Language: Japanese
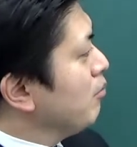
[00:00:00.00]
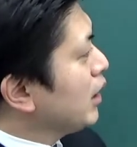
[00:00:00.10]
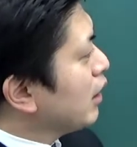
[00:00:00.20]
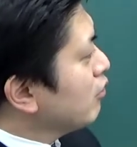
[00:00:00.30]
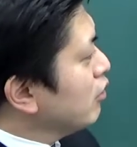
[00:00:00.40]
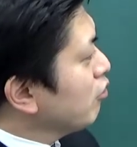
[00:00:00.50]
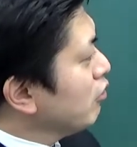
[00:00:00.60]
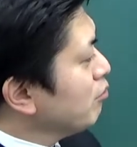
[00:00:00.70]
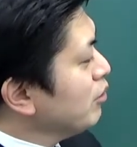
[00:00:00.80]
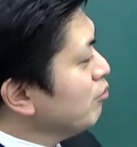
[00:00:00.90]
逆にこ
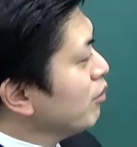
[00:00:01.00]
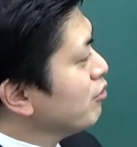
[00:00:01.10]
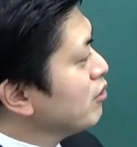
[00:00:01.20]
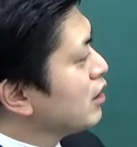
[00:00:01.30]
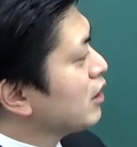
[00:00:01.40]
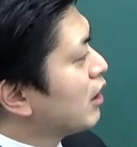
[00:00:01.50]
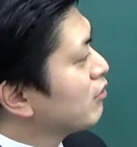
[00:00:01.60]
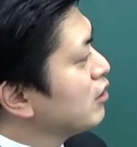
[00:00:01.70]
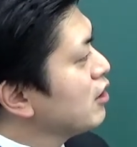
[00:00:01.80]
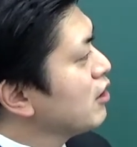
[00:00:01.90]
の分母分子
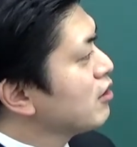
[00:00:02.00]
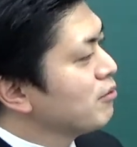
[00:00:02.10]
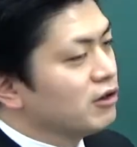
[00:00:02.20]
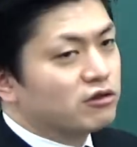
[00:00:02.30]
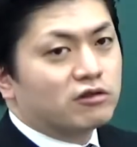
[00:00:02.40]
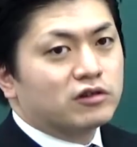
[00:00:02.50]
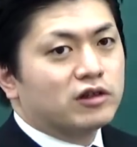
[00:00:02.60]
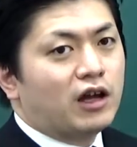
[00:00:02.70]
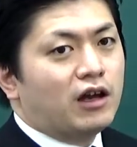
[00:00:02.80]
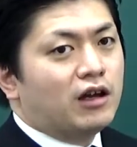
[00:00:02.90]
逆にしてしまうとです
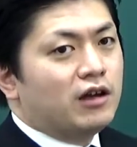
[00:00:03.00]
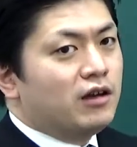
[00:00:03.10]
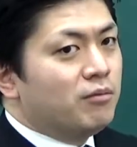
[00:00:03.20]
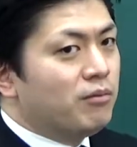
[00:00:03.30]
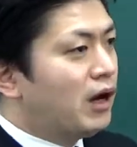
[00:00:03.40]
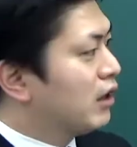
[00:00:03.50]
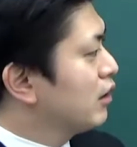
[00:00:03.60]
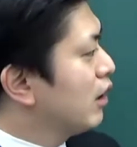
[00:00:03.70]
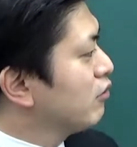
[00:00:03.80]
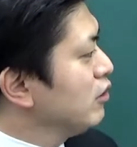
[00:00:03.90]
ね、
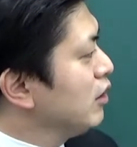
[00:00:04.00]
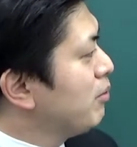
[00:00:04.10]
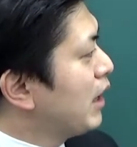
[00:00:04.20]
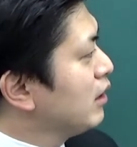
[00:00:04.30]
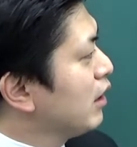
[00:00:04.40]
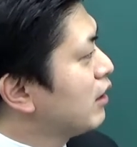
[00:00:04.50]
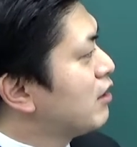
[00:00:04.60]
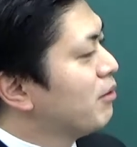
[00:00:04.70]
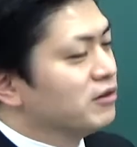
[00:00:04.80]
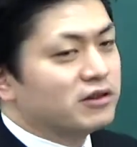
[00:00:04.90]
逆に2倍になって
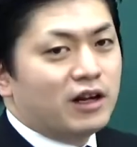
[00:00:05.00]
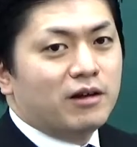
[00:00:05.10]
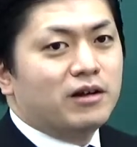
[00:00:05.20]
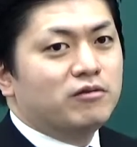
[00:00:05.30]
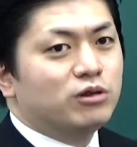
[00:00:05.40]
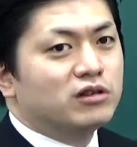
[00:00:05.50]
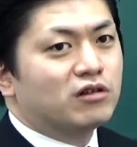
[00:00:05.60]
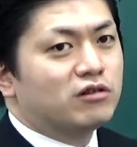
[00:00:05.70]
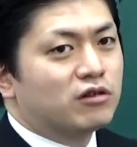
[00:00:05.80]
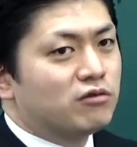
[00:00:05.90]
しまうんですね。フッ
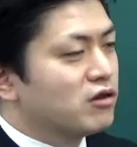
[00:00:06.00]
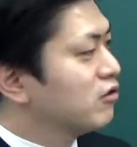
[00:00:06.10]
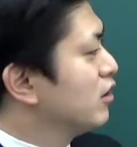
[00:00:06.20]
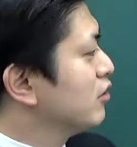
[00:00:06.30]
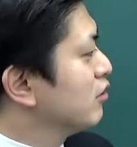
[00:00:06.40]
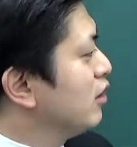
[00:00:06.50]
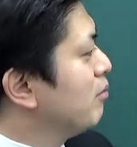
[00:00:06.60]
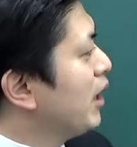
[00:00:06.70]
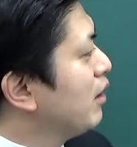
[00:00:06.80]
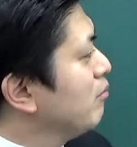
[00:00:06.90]
素を塗ると腐食リスク2
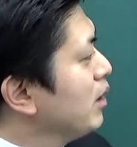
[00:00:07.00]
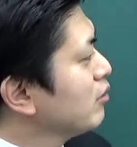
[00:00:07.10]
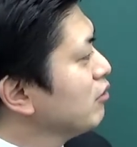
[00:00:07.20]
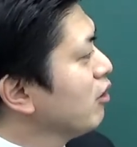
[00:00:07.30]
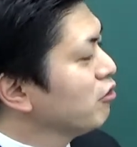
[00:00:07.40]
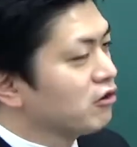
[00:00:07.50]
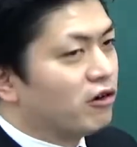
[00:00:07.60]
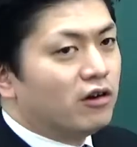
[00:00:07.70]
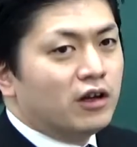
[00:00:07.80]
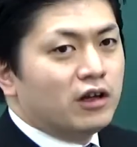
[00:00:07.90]
倍、そんなこ
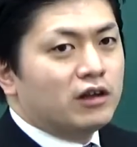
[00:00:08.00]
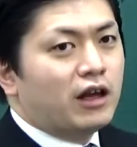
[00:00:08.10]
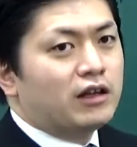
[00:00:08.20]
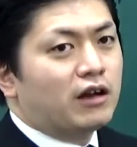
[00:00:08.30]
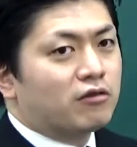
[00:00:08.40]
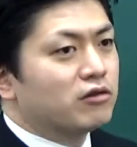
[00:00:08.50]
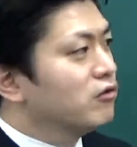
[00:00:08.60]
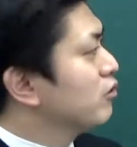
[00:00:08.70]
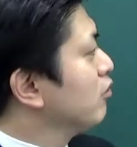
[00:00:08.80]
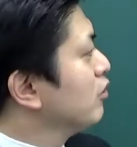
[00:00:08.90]
とないだろうとい
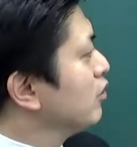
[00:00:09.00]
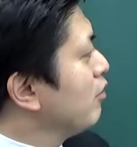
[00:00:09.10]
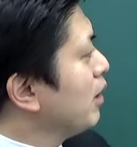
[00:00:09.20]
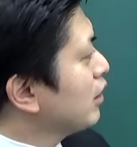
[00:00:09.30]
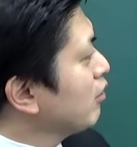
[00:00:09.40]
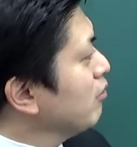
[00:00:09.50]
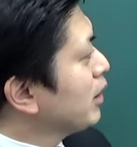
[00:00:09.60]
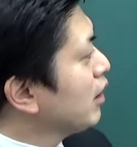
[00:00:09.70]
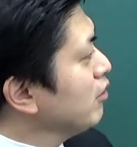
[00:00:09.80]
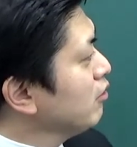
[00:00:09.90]
うことですね。例え
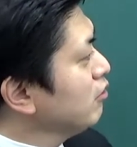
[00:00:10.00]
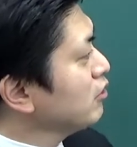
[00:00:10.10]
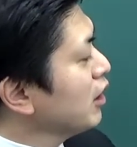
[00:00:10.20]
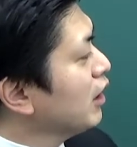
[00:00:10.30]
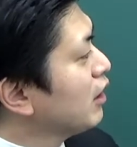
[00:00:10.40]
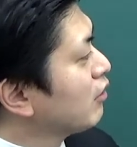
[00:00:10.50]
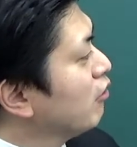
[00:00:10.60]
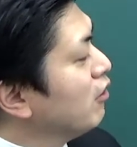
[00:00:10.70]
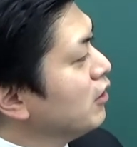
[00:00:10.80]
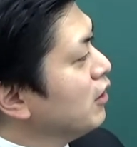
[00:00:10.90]
ば研究の世界だと、